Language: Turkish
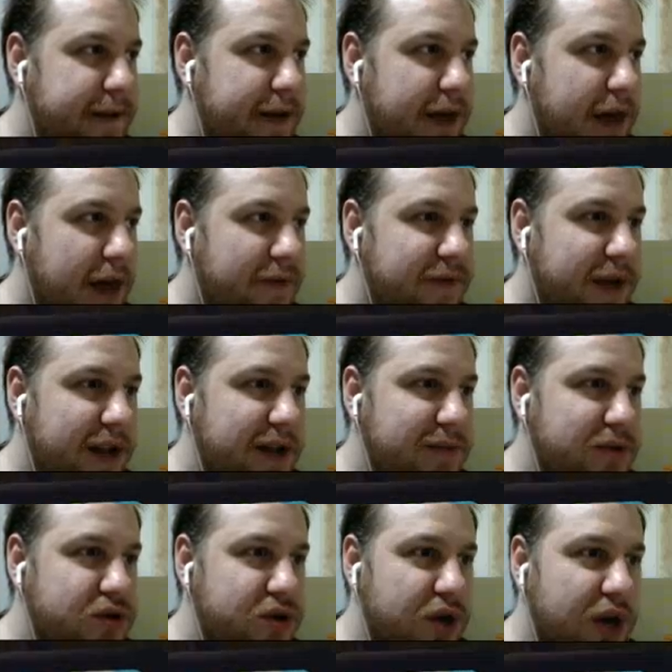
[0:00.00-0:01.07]
efendime
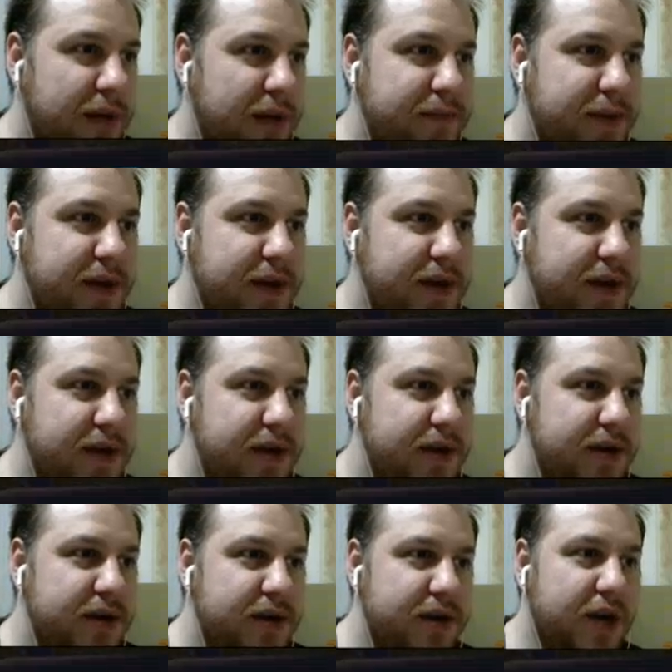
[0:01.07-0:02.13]
söyleyeyim
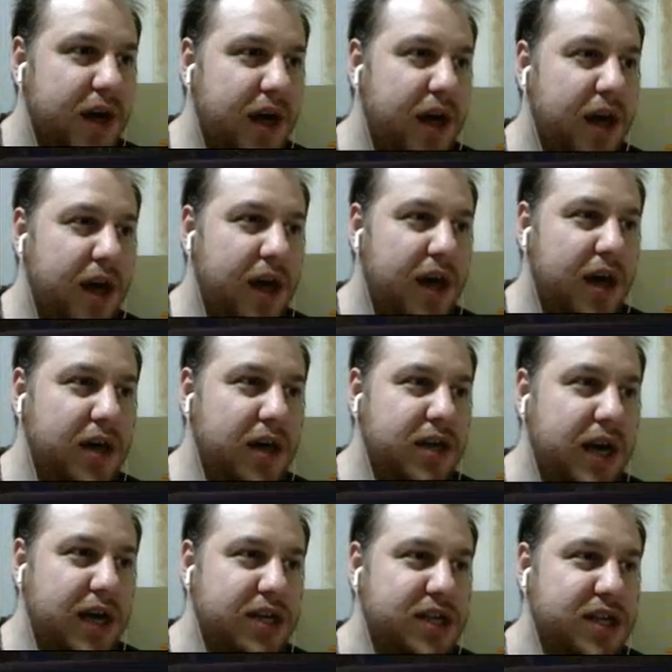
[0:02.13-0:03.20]
e,
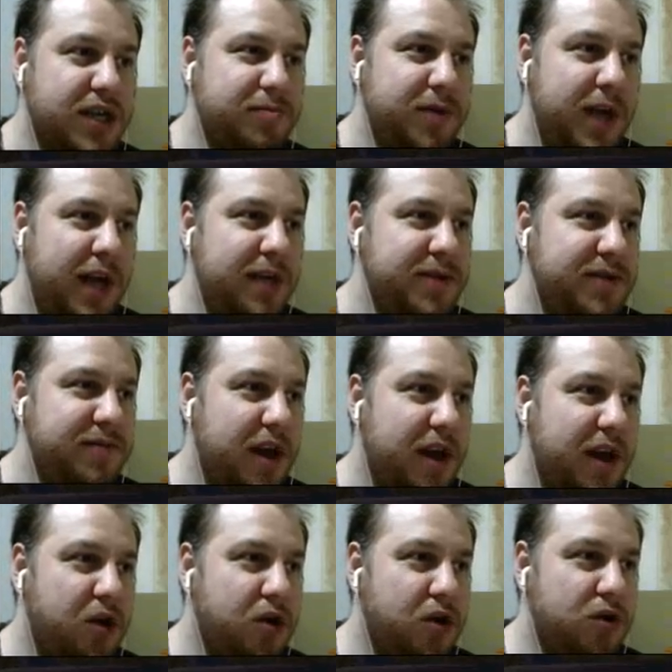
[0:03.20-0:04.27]
yazlık yerimiz var ya
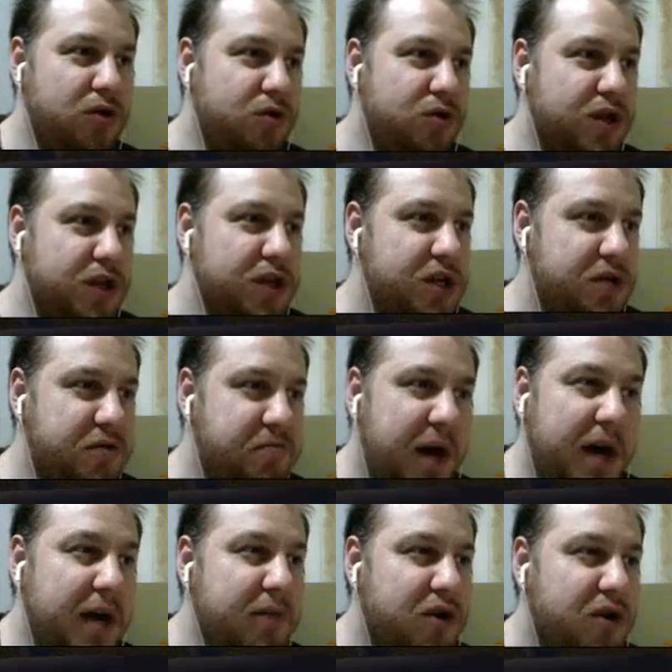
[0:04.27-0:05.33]
gölün ortasında.
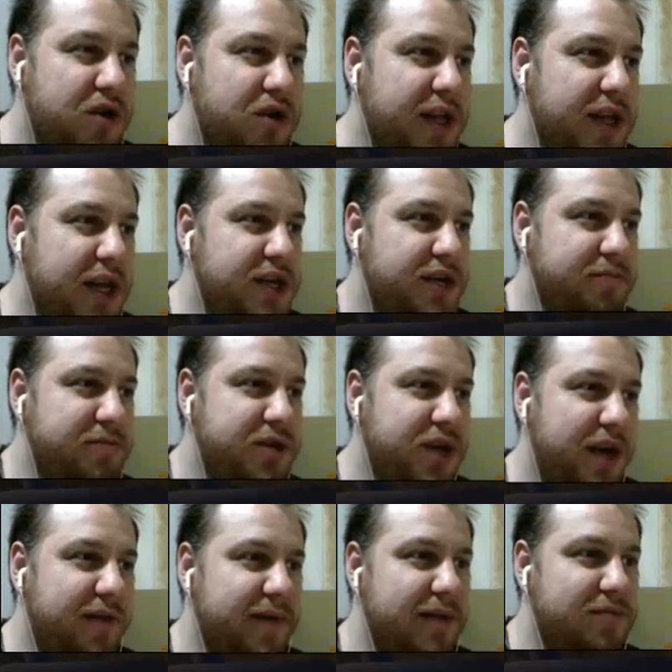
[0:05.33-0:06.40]
Bakayım orada değişik bir
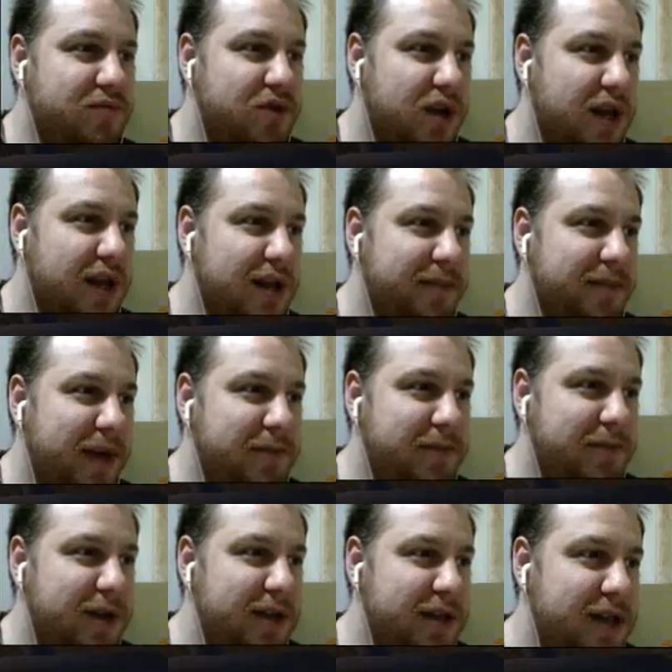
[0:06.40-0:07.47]
şey var mı? Buralarda pek
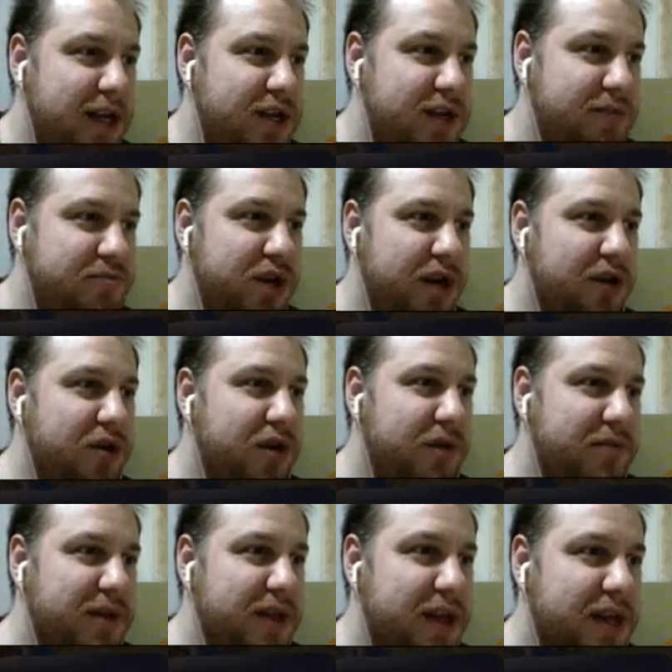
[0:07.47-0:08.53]
bir değişik bir şey
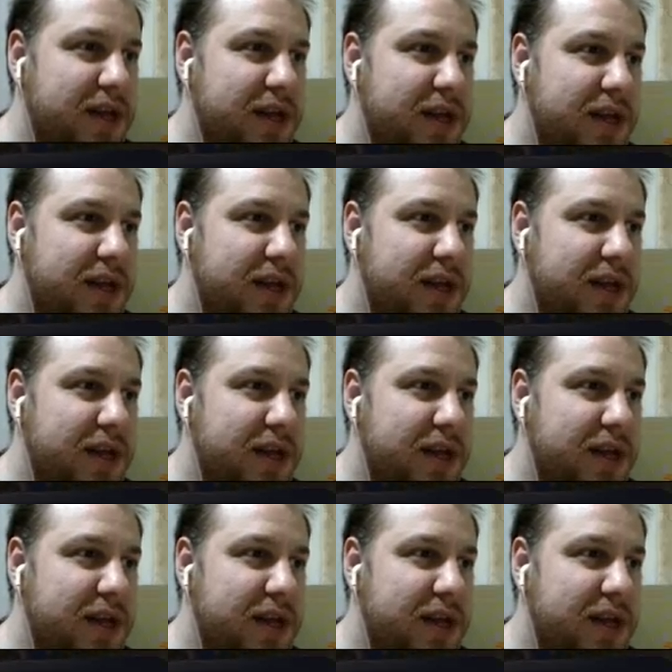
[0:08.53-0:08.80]
göremedik.